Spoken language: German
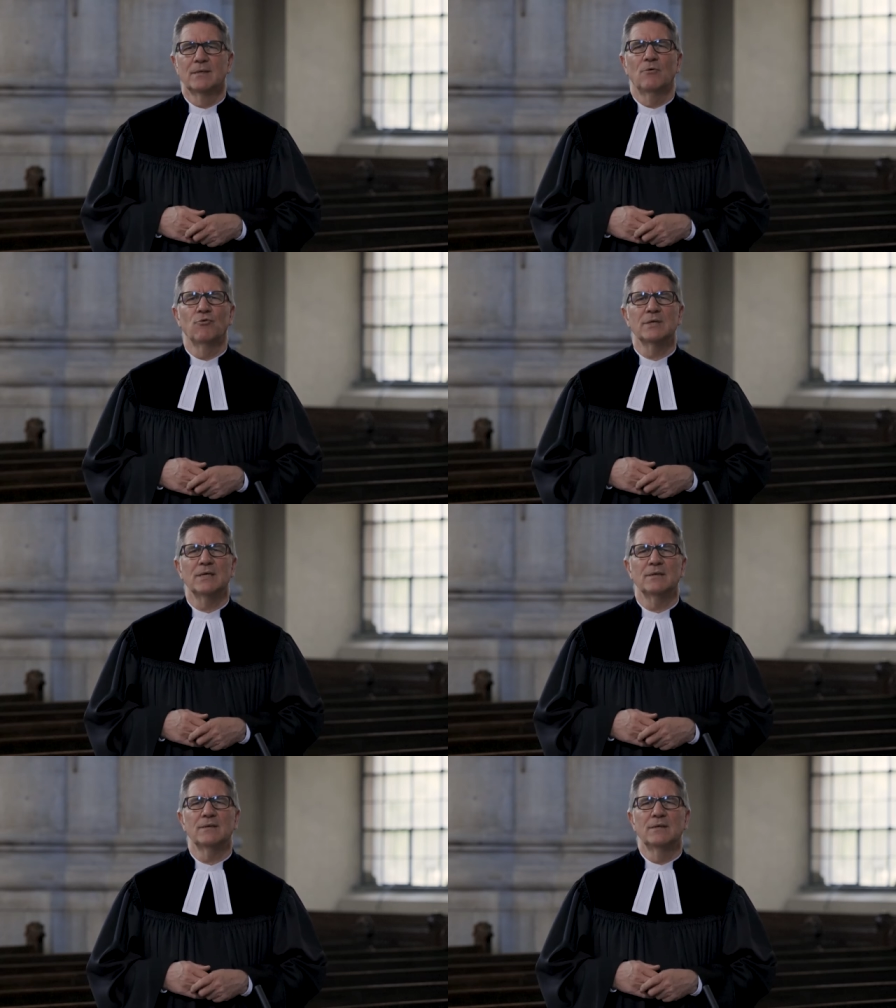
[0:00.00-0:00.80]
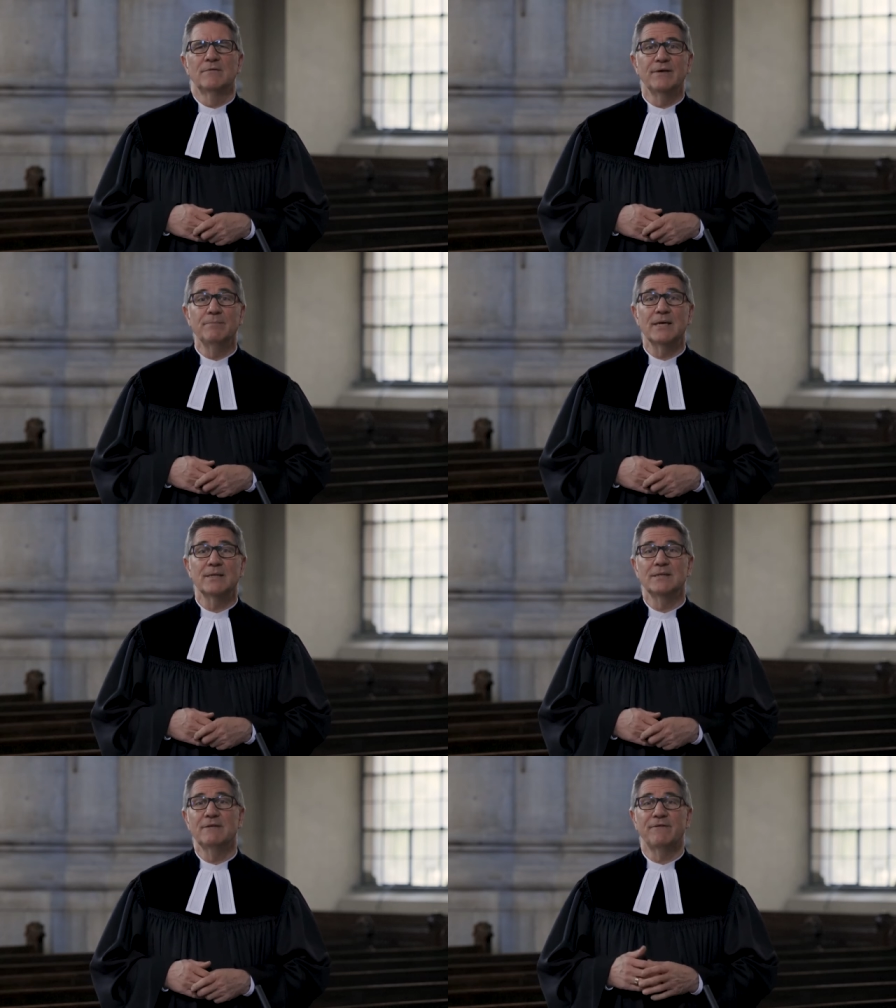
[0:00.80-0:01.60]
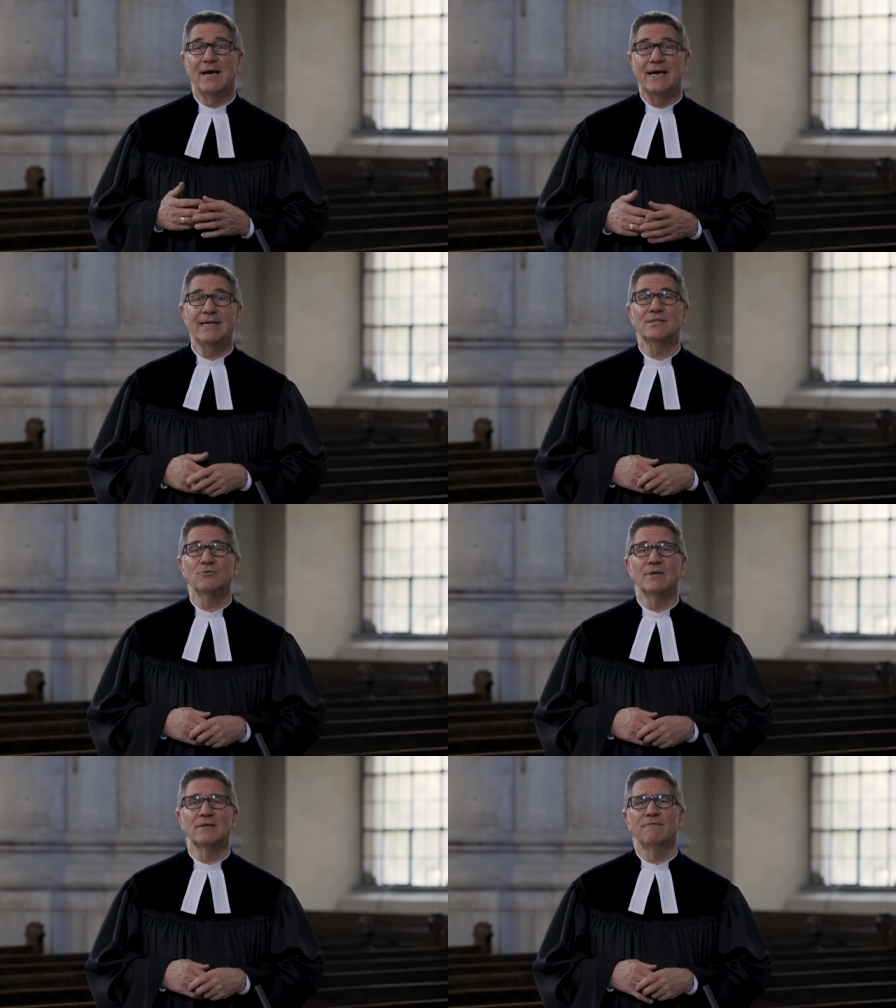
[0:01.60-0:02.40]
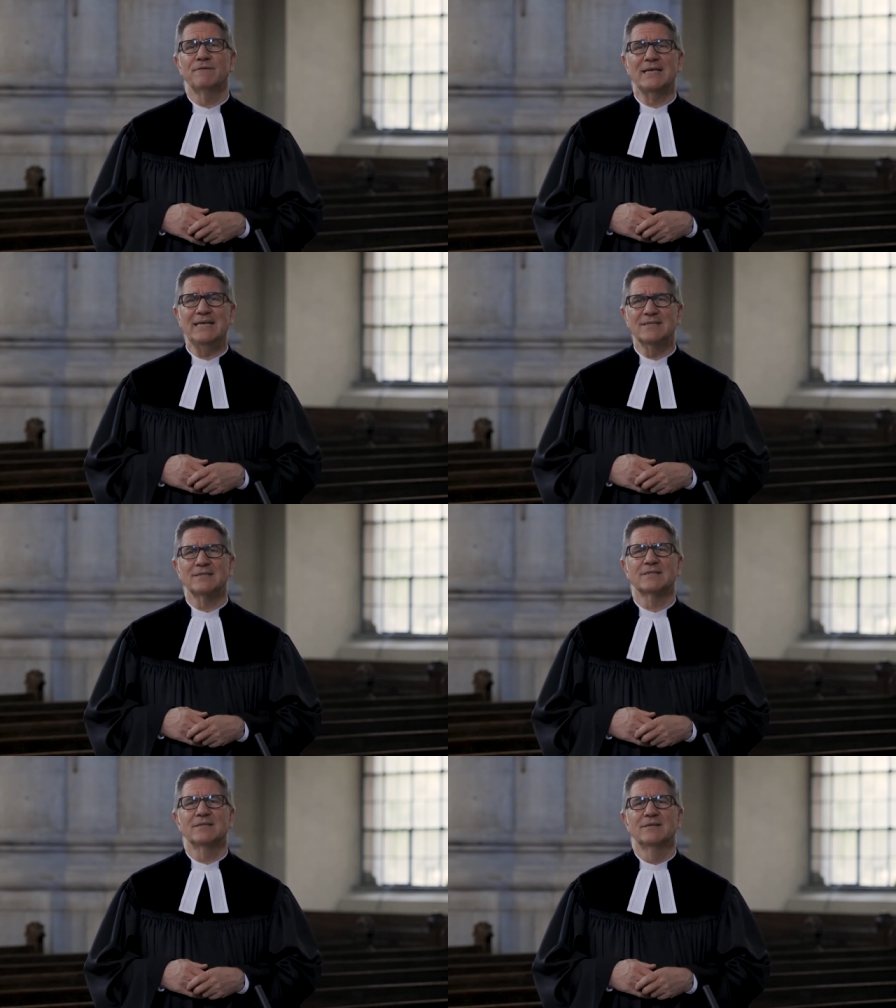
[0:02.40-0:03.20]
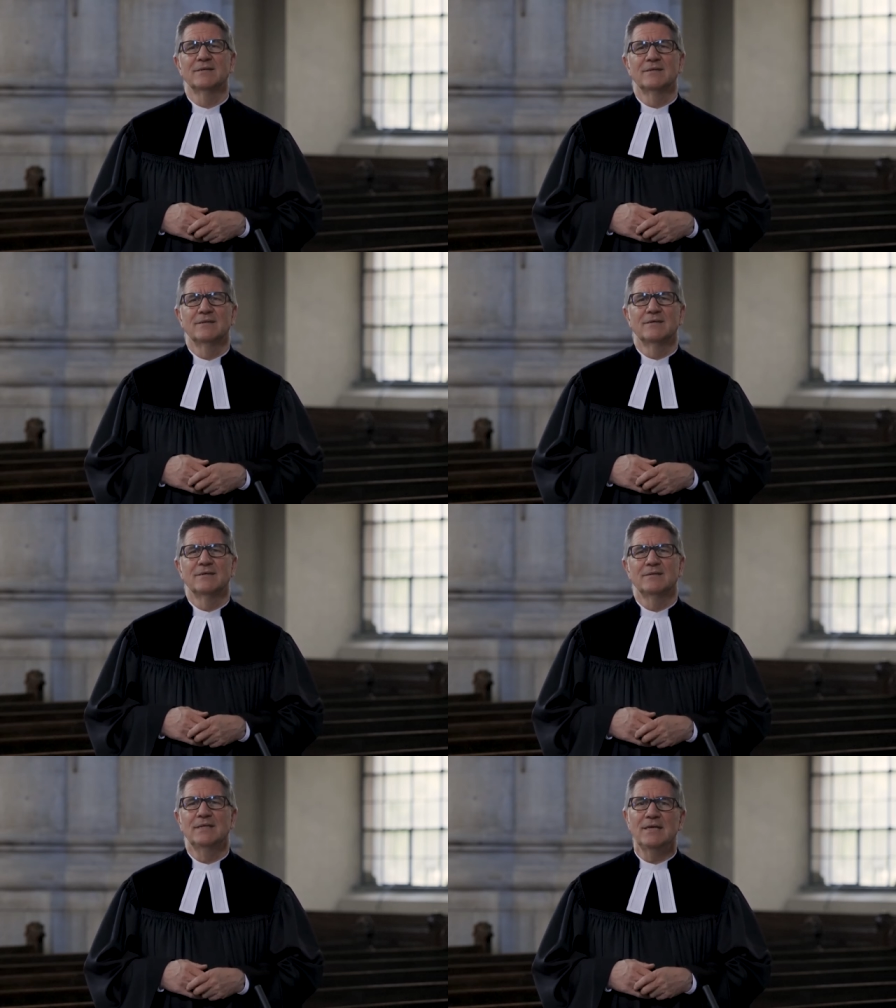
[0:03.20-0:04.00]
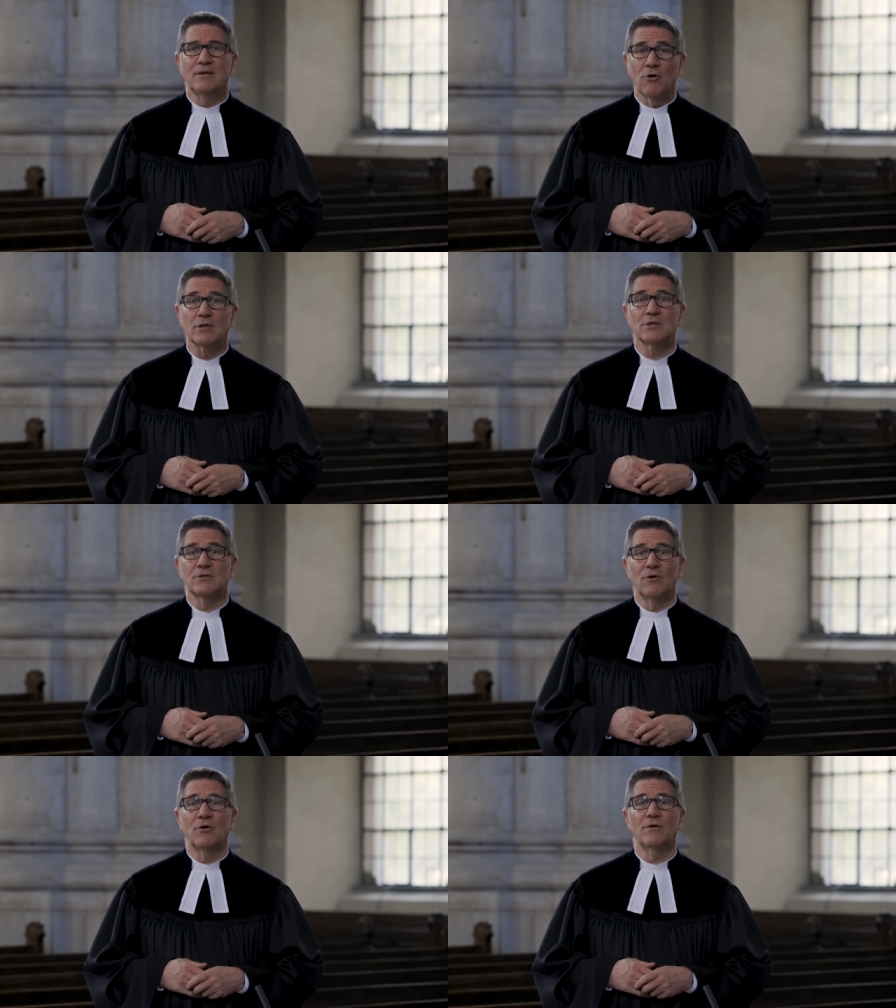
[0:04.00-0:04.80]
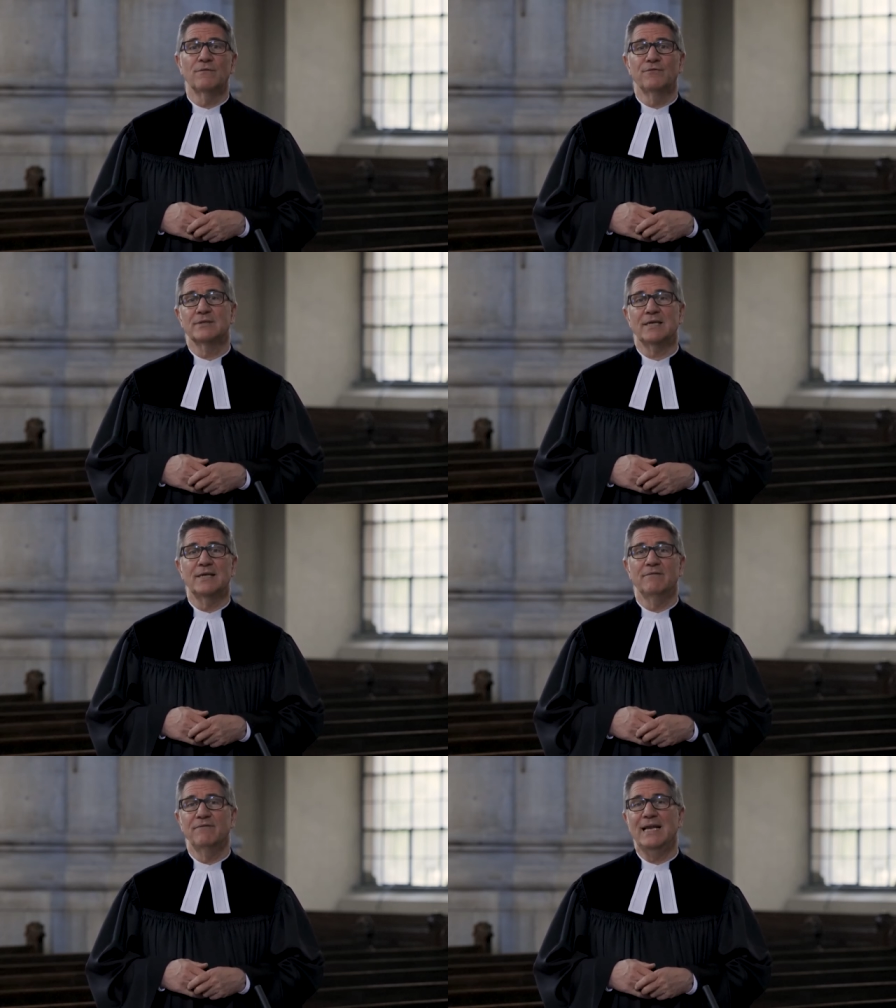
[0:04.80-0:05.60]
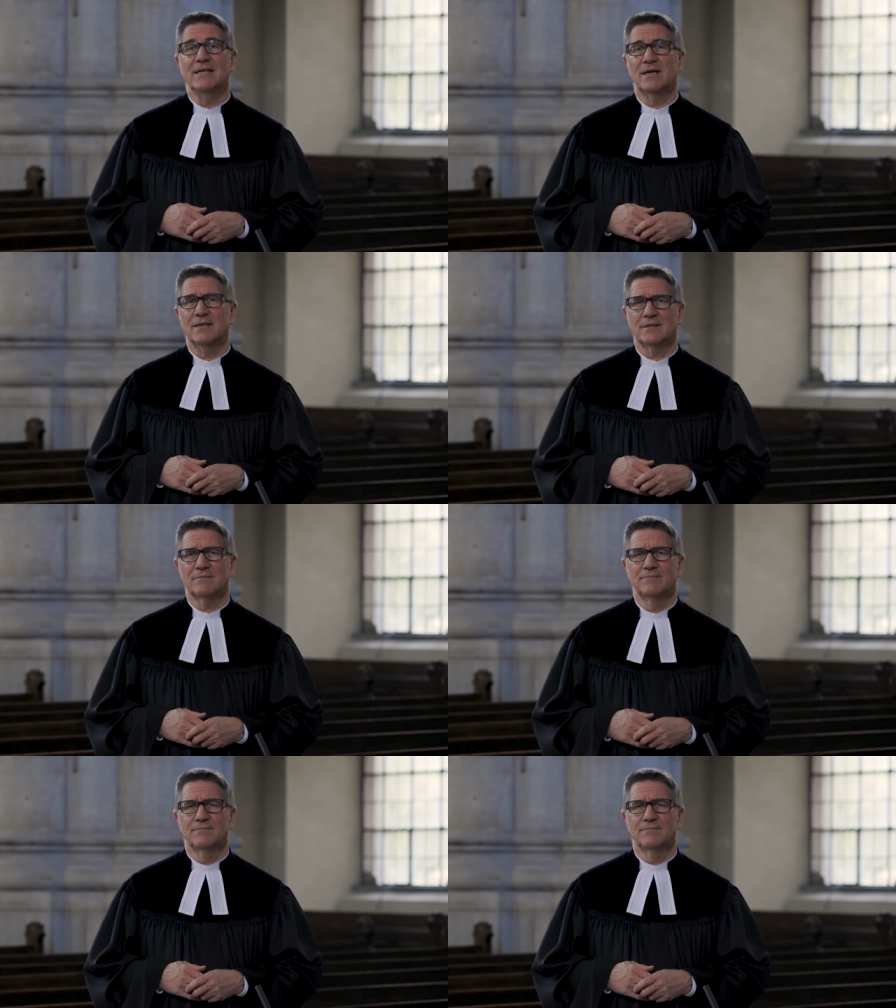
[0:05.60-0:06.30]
oder wenn man die Verheißungen vergisst, die Gott noch für seine Welt hat,